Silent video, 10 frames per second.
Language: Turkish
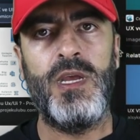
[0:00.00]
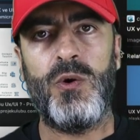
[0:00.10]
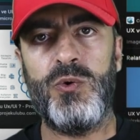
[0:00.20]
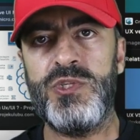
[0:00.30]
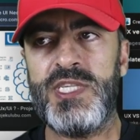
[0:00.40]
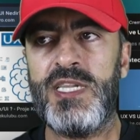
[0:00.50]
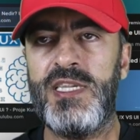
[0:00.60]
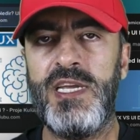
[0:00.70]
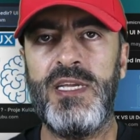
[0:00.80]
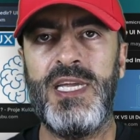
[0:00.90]
O yüzden
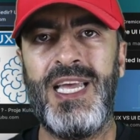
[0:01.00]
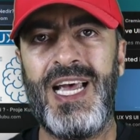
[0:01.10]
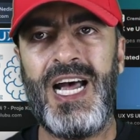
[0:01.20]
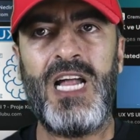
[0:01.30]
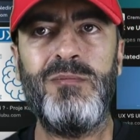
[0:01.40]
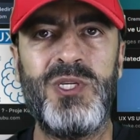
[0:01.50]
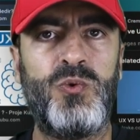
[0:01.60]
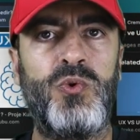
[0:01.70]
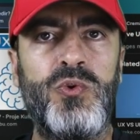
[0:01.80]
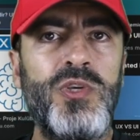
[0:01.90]
de her bir
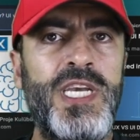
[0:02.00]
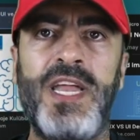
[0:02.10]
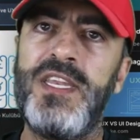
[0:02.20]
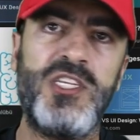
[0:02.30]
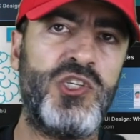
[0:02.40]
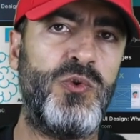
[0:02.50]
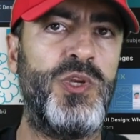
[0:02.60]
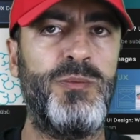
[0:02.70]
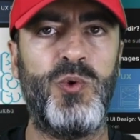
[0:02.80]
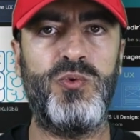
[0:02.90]
konunun kendi içinde
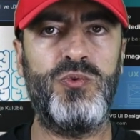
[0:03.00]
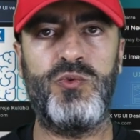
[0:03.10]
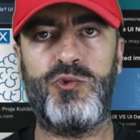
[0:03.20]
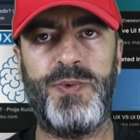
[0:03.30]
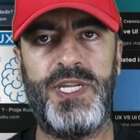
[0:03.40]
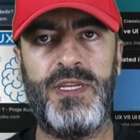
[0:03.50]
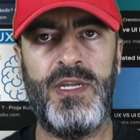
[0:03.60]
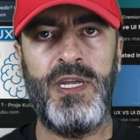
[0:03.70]
önemi olduğunu unutmayın.